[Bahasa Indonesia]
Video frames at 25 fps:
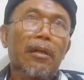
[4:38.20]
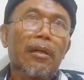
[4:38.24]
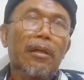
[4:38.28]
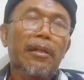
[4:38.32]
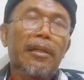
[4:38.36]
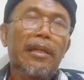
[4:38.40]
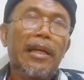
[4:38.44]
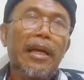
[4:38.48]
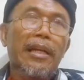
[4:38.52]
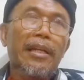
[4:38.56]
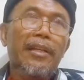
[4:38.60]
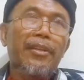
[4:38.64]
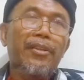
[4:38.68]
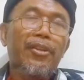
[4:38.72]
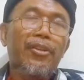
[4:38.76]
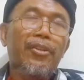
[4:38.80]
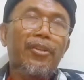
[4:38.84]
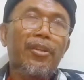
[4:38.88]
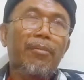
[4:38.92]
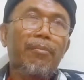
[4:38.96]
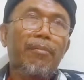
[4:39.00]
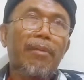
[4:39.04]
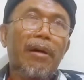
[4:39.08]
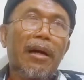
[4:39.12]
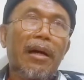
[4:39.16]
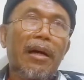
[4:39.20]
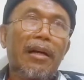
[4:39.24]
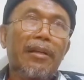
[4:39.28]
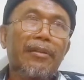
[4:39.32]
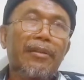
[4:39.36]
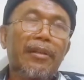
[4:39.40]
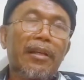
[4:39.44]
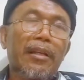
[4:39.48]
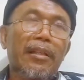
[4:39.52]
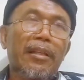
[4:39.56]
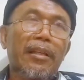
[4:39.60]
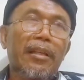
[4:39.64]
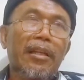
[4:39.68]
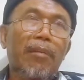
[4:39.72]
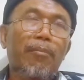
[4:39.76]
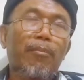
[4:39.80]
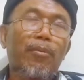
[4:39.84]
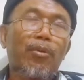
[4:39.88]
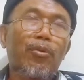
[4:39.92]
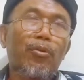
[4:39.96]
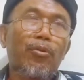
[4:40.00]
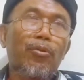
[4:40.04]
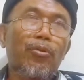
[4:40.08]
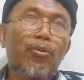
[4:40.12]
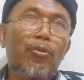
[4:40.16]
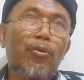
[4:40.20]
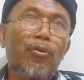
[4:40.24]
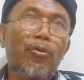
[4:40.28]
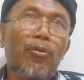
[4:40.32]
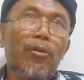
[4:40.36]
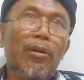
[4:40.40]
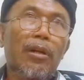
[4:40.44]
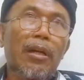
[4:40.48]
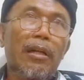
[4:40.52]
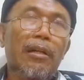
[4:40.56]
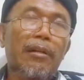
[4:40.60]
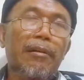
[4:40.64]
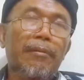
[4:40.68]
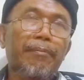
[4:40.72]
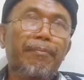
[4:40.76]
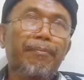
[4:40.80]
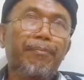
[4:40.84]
dari sisi bahasa tidak menunjukkan